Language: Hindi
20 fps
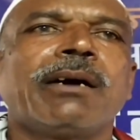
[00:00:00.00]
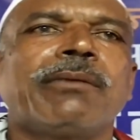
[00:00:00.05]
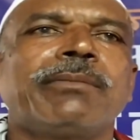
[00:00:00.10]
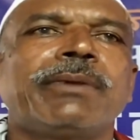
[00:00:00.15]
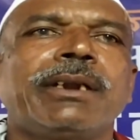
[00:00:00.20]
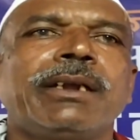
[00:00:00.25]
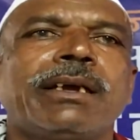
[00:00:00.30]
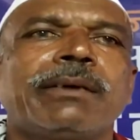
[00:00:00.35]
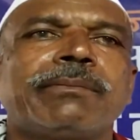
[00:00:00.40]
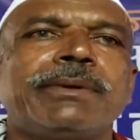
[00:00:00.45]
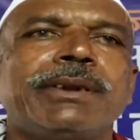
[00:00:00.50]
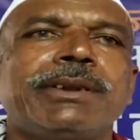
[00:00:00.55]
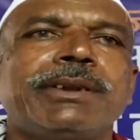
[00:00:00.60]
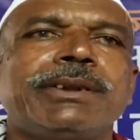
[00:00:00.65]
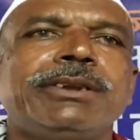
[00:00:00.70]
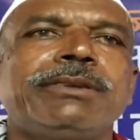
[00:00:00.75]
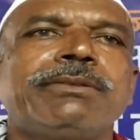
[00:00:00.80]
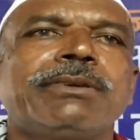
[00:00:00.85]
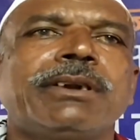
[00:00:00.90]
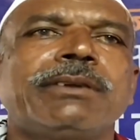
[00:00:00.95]
हमने अपने
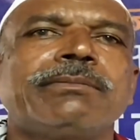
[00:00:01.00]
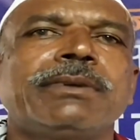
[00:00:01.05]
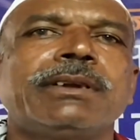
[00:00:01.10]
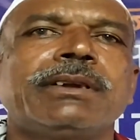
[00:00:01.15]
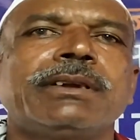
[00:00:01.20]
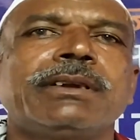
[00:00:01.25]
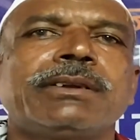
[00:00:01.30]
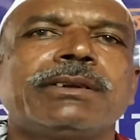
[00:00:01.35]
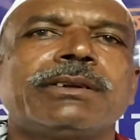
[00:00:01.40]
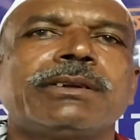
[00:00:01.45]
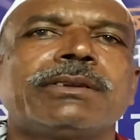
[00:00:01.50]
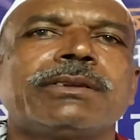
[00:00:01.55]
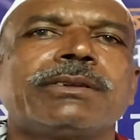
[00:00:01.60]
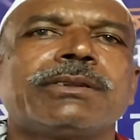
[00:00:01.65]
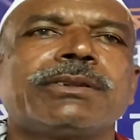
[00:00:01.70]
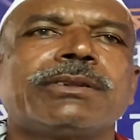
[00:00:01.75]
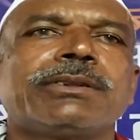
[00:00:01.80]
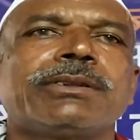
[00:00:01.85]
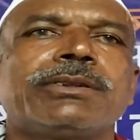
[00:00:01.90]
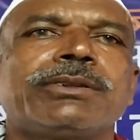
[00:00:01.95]
जीवन में
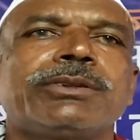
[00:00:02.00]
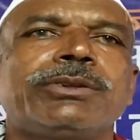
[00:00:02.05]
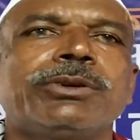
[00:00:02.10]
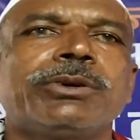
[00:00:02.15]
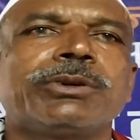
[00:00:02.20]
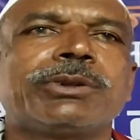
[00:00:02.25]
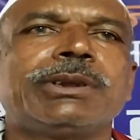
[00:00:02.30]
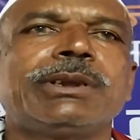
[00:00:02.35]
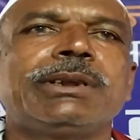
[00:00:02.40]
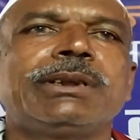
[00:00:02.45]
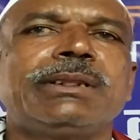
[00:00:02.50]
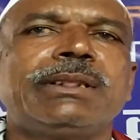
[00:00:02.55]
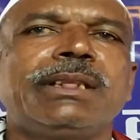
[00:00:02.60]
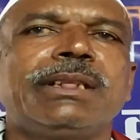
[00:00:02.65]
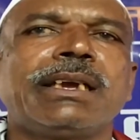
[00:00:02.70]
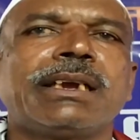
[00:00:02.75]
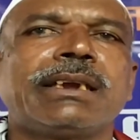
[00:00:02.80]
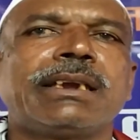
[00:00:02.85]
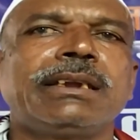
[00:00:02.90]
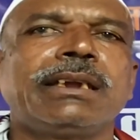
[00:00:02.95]
जो चीज
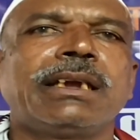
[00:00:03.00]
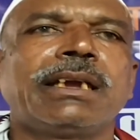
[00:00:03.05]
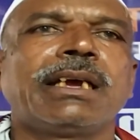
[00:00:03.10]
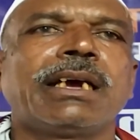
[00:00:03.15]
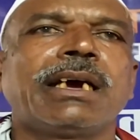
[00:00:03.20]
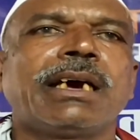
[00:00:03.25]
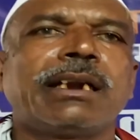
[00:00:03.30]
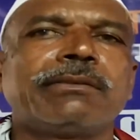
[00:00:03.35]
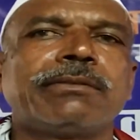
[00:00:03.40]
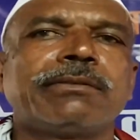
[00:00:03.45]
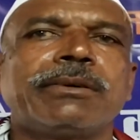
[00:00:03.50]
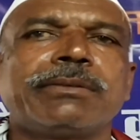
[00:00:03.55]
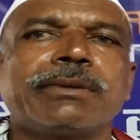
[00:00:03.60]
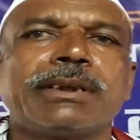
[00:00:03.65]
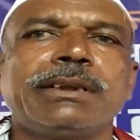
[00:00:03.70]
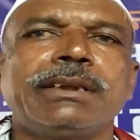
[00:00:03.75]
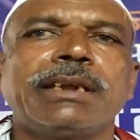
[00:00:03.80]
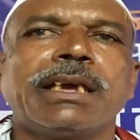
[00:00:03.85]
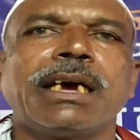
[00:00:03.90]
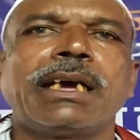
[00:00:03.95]
देखी है अनुभव
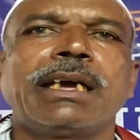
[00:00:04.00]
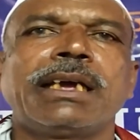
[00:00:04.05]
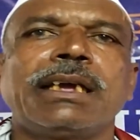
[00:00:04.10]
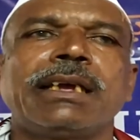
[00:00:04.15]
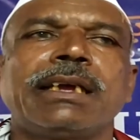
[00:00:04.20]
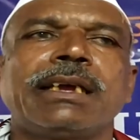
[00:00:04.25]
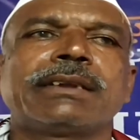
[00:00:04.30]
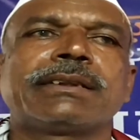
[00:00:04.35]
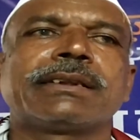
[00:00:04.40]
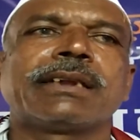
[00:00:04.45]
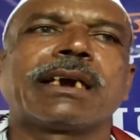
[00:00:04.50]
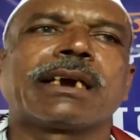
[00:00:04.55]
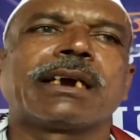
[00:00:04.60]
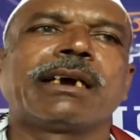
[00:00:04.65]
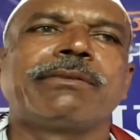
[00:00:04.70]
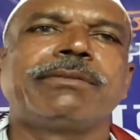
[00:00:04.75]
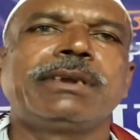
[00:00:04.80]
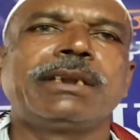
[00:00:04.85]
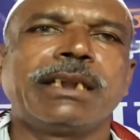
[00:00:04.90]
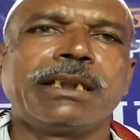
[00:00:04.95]
किया है ऐसा
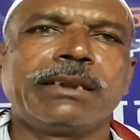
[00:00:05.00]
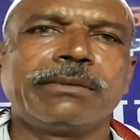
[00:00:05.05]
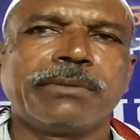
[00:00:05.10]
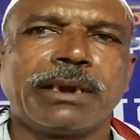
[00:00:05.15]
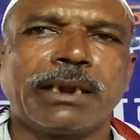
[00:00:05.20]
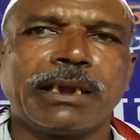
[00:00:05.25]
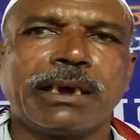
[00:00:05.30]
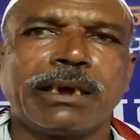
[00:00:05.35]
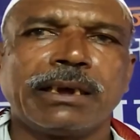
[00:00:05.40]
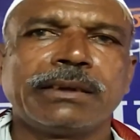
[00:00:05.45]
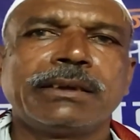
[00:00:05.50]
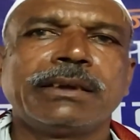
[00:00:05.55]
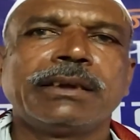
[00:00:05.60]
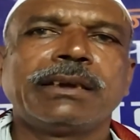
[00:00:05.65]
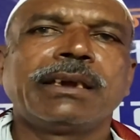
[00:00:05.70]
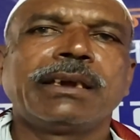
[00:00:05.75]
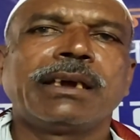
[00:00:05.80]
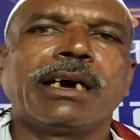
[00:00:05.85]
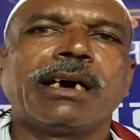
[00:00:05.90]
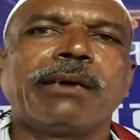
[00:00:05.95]
कभी नहीं मिला
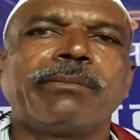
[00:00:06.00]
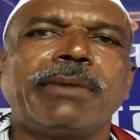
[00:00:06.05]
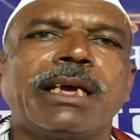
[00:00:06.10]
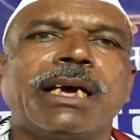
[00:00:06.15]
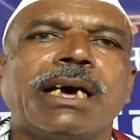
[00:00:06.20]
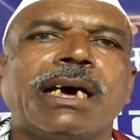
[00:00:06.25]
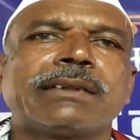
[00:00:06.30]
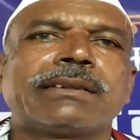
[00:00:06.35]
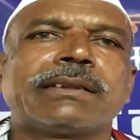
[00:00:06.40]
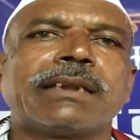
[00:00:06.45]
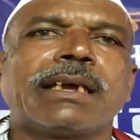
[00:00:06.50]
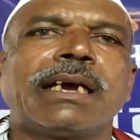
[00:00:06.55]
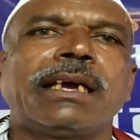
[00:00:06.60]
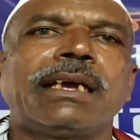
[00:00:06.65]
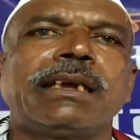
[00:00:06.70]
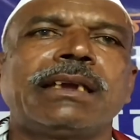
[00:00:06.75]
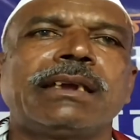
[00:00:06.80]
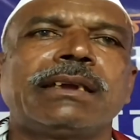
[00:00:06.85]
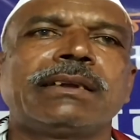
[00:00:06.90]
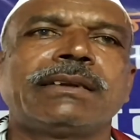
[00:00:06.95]
हमें आशा
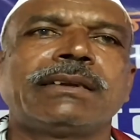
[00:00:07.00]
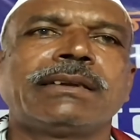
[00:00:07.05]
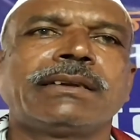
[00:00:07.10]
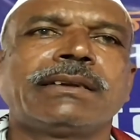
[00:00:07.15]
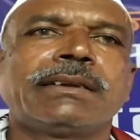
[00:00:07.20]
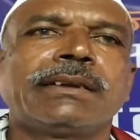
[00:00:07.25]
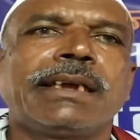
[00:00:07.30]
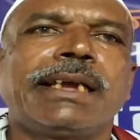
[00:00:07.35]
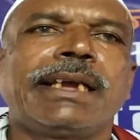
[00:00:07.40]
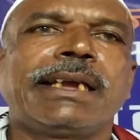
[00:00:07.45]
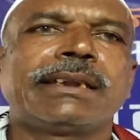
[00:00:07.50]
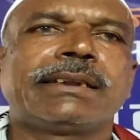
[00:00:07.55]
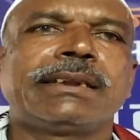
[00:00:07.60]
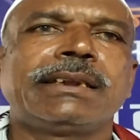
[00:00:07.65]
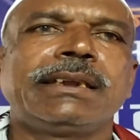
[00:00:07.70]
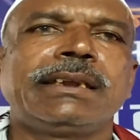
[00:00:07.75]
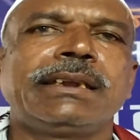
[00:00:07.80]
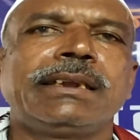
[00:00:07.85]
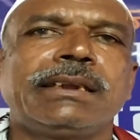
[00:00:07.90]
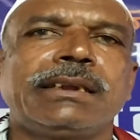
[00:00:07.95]
है
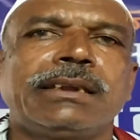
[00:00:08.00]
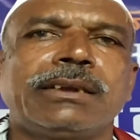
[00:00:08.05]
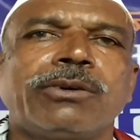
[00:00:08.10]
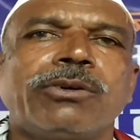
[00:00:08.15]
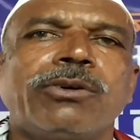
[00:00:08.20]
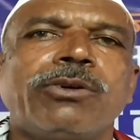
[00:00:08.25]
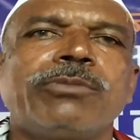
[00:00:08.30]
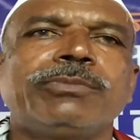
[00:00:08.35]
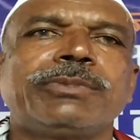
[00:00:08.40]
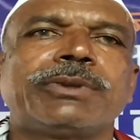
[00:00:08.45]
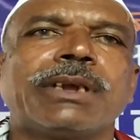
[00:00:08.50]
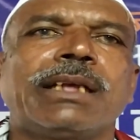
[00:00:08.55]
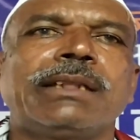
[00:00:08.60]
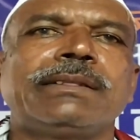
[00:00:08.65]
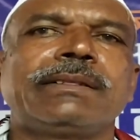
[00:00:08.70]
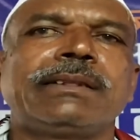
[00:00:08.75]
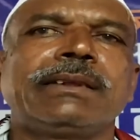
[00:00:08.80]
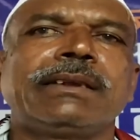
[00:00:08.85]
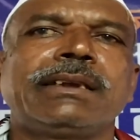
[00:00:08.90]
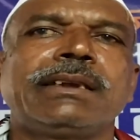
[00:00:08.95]
ऐसी ओम
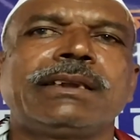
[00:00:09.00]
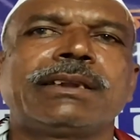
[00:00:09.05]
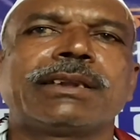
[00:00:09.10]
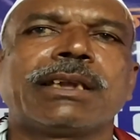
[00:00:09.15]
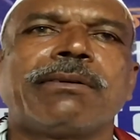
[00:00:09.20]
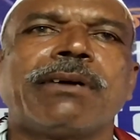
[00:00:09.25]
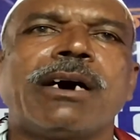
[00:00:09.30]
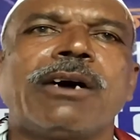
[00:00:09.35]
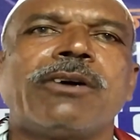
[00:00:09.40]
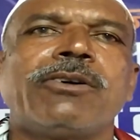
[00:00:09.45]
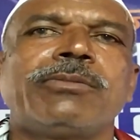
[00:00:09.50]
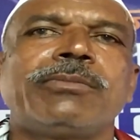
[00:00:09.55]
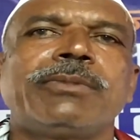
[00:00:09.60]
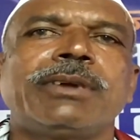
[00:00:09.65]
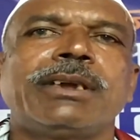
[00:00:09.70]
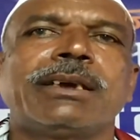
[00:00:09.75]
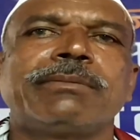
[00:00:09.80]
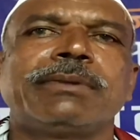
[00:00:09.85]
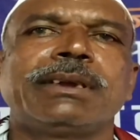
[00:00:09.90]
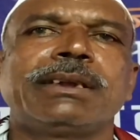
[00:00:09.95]
शांति की सभाओं में
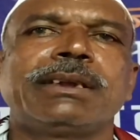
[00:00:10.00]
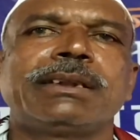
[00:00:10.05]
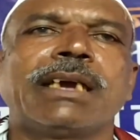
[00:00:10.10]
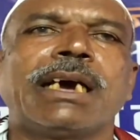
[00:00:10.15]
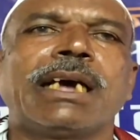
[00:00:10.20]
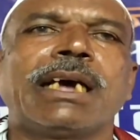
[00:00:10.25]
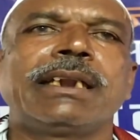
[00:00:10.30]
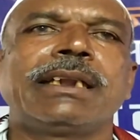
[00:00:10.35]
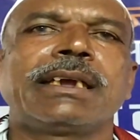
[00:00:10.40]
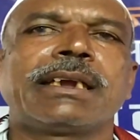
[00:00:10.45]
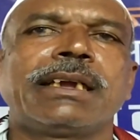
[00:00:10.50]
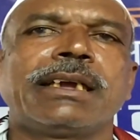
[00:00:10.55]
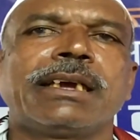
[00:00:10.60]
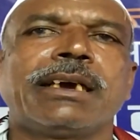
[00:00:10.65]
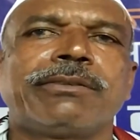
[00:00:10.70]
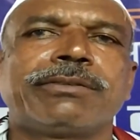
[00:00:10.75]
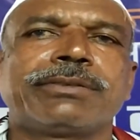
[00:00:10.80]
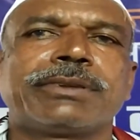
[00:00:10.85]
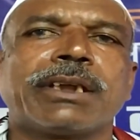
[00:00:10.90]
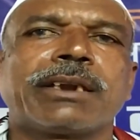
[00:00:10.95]
हमें जाने के
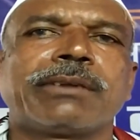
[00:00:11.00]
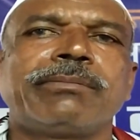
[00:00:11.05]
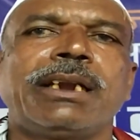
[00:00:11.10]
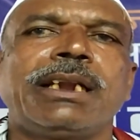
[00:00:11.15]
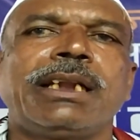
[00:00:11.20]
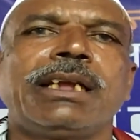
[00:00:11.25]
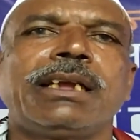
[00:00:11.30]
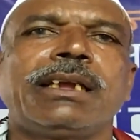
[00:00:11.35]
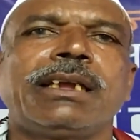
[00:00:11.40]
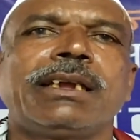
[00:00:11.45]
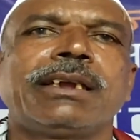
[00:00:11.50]
अवसर मिले